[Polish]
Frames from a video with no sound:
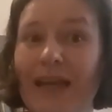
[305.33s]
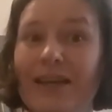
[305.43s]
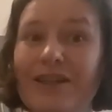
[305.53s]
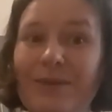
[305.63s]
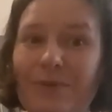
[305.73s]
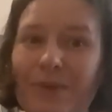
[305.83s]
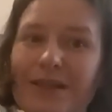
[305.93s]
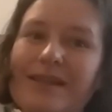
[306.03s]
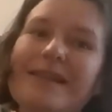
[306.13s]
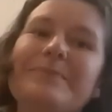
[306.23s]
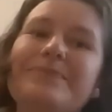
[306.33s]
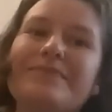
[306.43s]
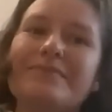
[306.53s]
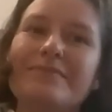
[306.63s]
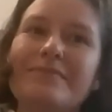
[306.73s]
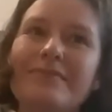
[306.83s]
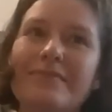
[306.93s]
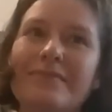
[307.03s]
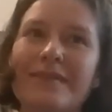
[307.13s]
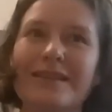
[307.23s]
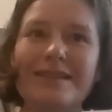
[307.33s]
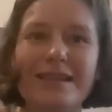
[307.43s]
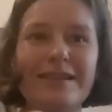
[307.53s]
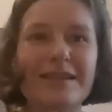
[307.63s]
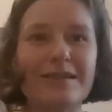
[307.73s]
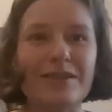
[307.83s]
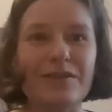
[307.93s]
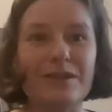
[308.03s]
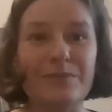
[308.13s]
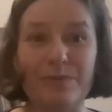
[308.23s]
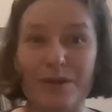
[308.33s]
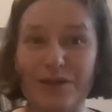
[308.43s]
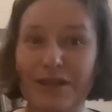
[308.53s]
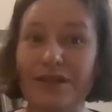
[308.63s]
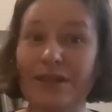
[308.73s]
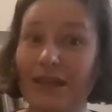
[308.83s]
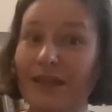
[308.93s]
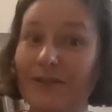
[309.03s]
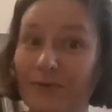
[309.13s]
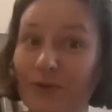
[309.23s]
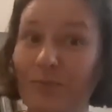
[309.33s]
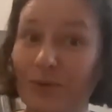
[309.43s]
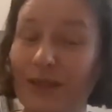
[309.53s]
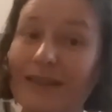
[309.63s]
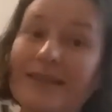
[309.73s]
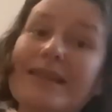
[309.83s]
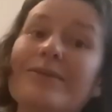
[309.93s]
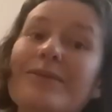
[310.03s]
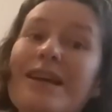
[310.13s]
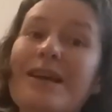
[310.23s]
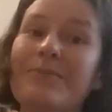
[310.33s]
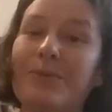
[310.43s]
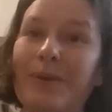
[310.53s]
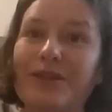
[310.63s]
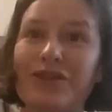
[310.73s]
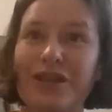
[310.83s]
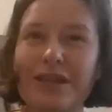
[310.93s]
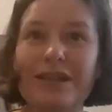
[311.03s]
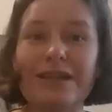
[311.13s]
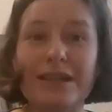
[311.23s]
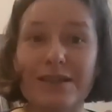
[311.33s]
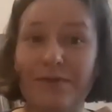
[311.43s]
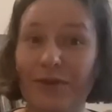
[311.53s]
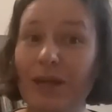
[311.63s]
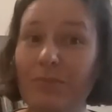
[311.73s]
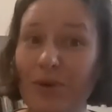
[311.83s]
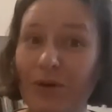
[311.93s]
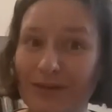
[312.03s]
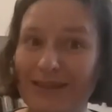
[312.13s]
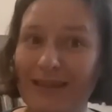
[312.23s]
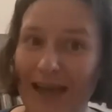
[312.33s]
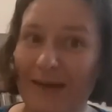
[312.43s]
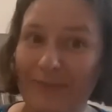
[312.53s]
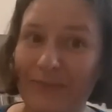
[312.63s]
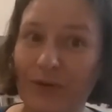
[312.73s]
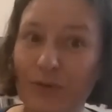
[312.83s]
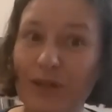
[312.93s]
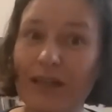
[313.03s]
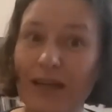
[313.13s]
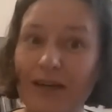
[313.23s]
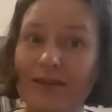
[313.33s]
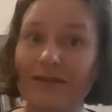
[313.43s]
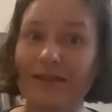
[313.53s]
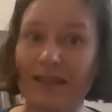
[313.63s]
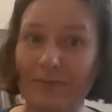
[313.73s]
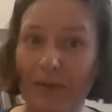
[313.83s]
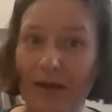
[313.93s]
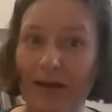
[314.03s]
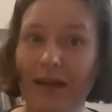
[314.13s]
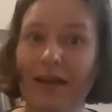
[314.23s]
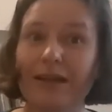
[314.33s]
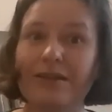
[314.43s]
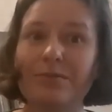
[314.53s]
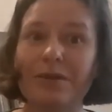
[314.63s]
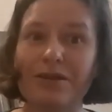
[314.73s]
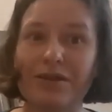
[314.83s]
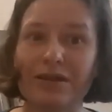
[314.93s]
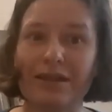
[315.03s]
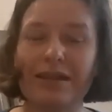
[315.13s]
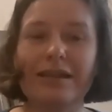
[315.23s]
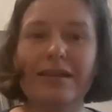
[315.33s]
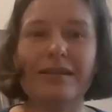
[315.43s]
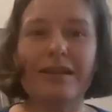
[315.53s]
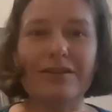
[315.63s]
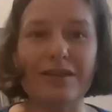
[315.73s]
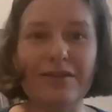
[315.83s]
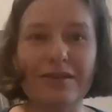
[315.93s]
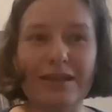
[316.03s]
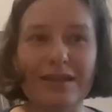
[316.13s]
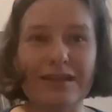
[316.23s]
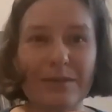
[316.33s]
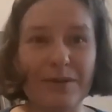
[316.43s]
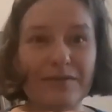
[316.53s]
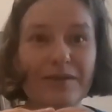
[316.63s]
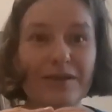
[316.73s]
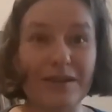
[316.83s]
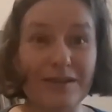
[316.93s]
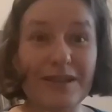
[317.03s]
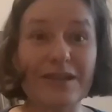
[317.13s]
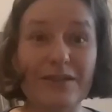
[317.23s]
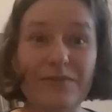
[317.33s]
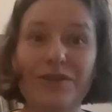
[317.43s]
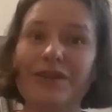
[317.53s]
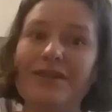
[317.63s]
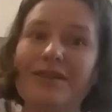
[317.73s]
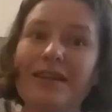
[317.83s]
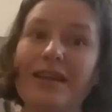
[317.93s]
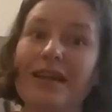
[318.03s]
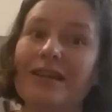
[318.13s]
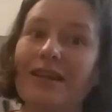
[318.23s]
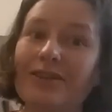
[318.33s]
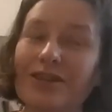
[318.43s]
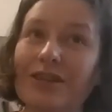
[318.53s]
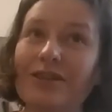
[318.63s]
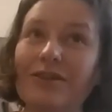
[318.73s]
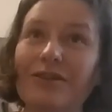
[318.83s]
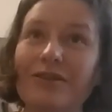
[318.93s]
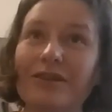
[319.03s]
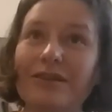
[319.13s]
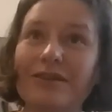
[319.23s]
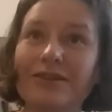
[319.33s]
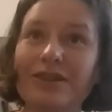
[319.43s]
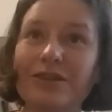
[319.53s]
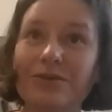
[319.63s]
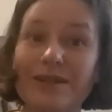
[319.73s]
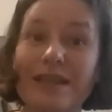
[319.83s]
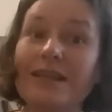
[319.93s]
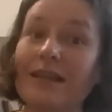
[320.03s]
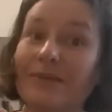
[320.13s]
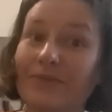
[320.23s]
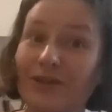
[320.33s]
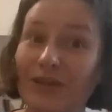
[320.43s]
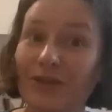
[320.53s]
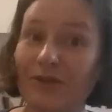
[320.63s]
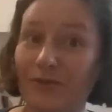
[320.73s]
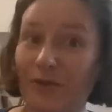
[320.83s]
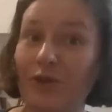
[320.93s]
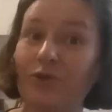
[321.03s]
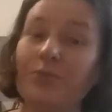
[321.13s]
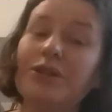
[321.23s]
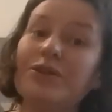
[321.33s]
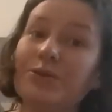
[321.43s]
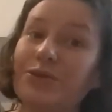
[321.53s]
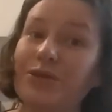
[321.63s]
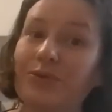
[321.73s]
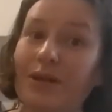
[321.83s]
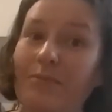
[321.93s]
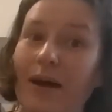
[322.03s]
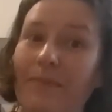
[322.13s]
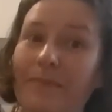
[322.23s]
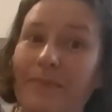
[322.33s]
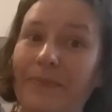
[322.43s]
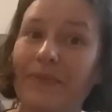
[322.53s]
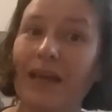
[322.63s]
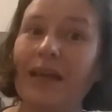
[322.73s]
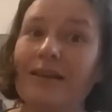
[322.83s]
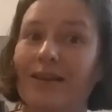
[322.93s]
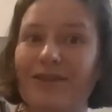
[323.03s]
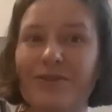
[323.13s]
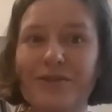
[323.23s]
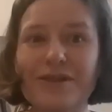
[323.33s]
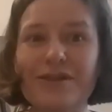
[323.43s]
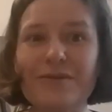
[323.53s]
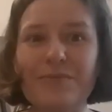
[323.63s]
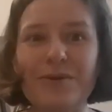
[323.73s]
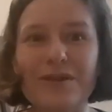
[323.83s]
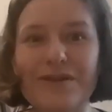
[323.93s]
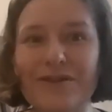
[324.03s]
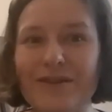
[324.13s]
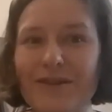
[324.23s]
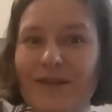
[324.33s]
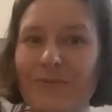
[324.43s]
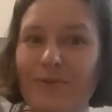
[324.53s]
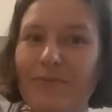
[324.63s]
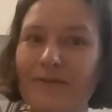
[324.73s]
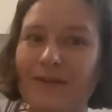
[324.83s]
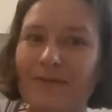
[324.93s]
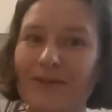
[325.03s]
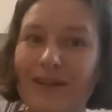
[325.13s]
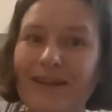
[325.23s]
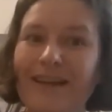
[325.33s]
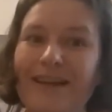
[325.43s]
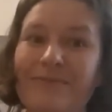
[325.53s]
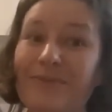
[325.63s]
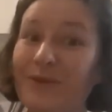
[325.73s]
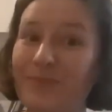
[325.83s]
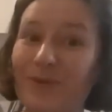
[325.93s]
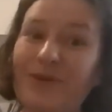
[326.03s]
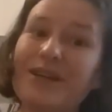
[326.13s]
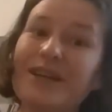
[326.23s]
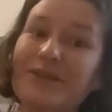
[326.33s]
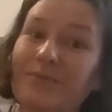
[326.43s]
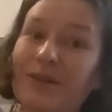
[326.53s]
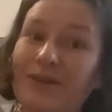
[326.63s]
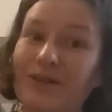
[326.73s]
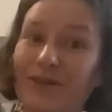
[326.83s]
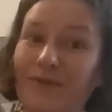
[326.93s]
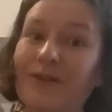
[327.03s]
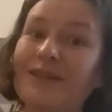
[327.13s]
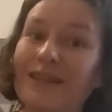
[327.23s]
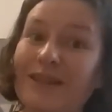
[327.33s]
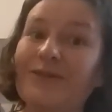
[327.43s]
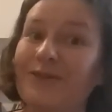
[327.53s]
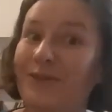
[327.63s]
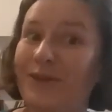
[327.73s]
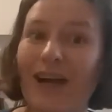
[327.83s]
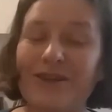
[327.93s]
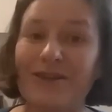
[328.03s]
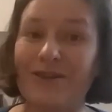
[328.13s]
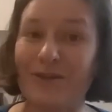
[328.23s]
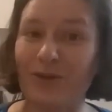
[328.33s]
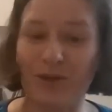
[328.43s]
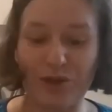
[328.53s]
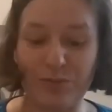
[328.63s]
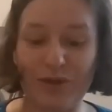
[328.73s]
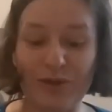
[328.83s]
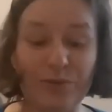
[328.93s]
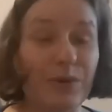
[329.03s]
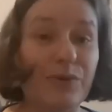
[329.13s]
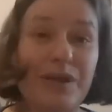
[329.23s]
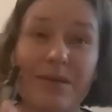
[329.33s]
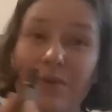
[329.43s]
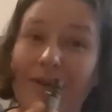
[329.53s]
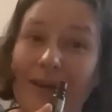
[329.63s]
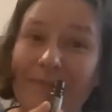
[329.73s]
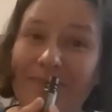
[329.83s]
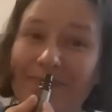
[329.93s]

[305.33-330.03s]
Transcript: Czyli popatrzcie, mm, z jednej strony popatrzenie na swój potencjał, popatrzenie na swoje moce, które każdy z nas ma i zobaczenie, dlaczego ja tak naprawdę ich nie chcę widzieć, dlaczego e, nie doceniam tych swoich umiejętności, które mam. Dlaczego się tego boję? Czego ja się tam obawiam, nie? Być może jak zobaczę te swoje cele, to się okaże, że to, co robię, jest zupełnie nie moje.